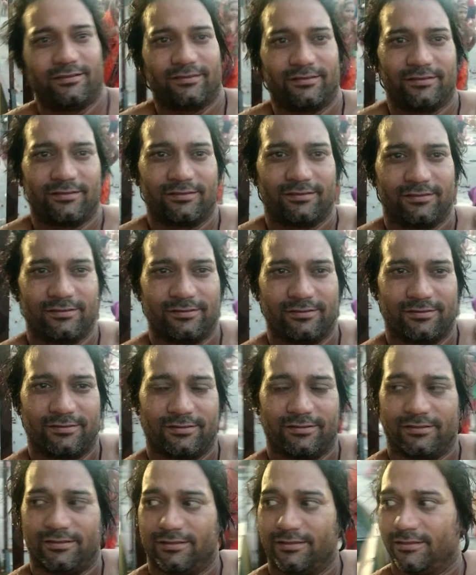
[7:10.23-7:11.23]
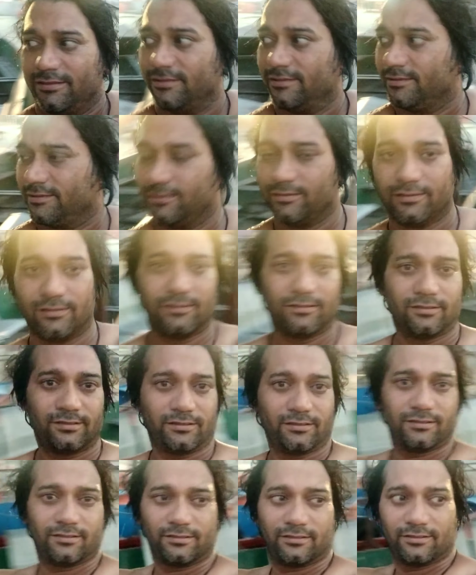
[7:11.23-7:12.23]
आप भी कहेंगे पूरी भैया ये
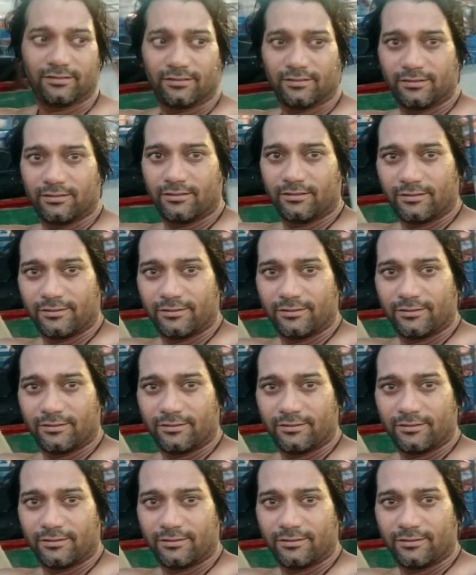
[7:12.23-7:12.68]
क्या है